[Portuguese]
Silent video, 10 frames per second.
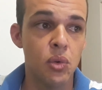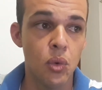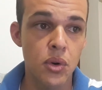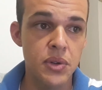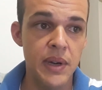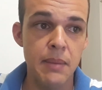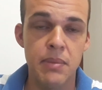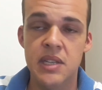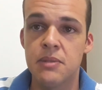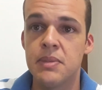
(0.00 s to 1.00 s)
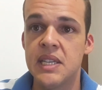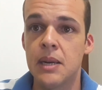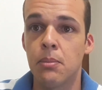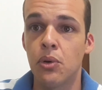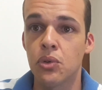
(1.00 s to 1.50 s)
curso
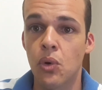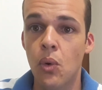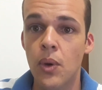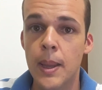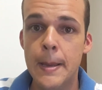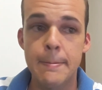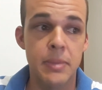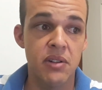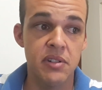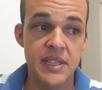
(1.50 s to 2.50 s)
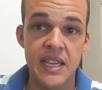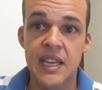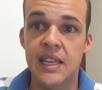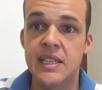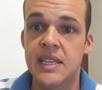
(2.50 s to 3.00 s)
limpezadepiscina.com para você que
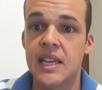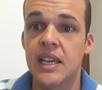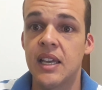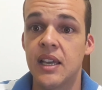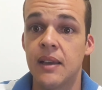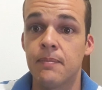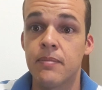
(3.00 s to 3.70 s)
quiser é,